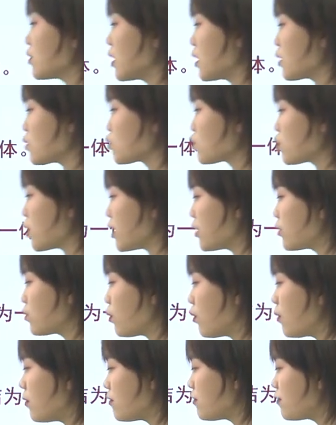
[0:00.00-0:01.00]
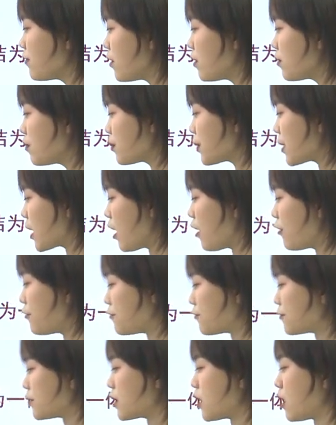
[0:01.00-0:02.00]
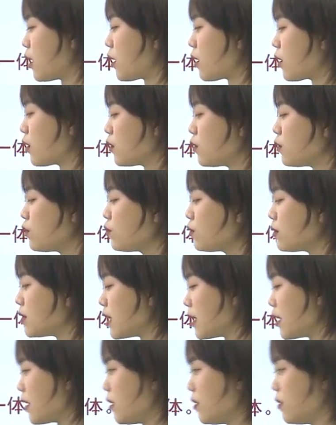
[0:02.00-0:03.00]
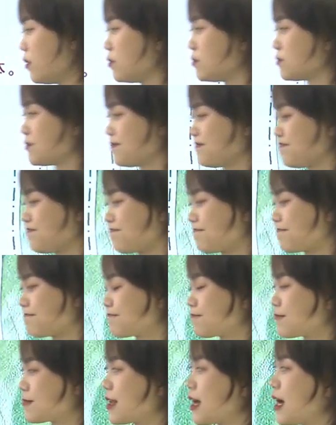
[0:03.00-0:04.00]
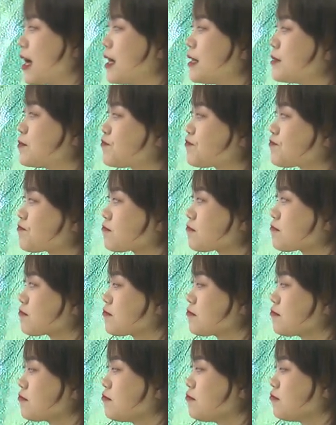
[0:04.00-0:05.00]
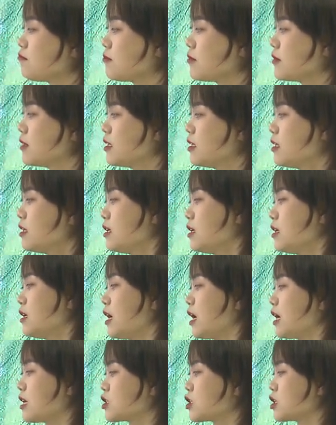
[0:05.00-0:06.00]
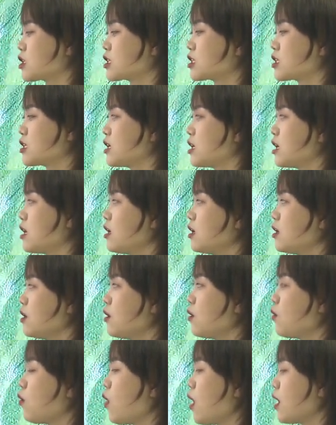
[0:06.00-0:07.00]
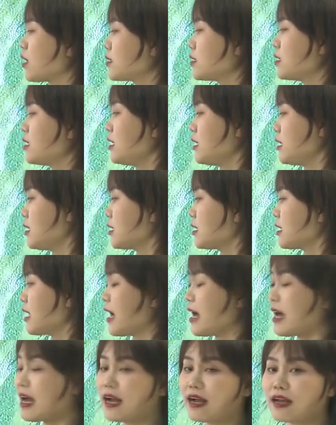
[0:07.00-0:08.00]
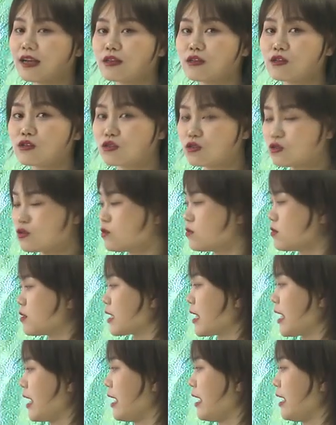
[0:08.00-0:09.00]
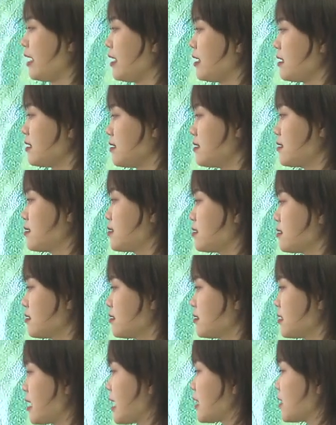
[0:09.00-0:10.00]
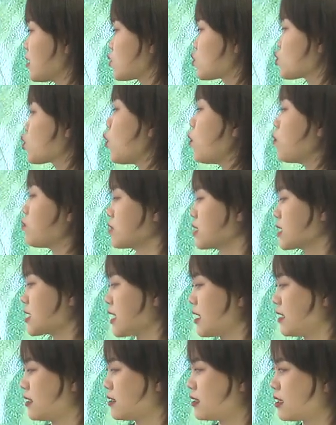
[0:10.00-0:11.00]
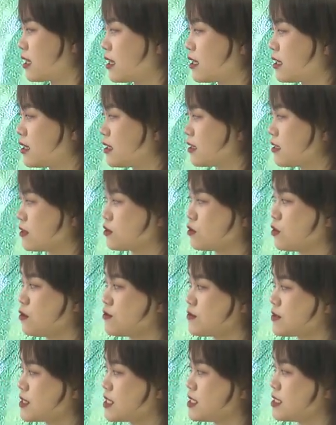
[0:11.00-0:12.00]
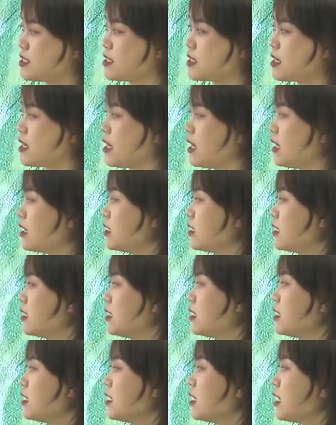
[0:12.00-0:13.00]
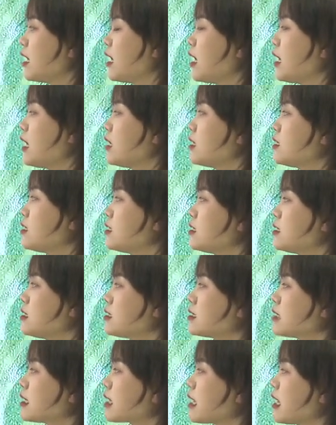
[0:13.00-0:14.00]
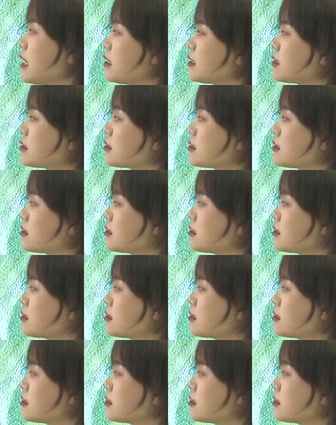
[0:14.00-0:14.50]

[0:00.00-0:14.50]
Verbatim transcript: 了随东风漂浮的玉柳，啊，啊，这是皇帝他送给。他的宠臣的东西啊，好，再看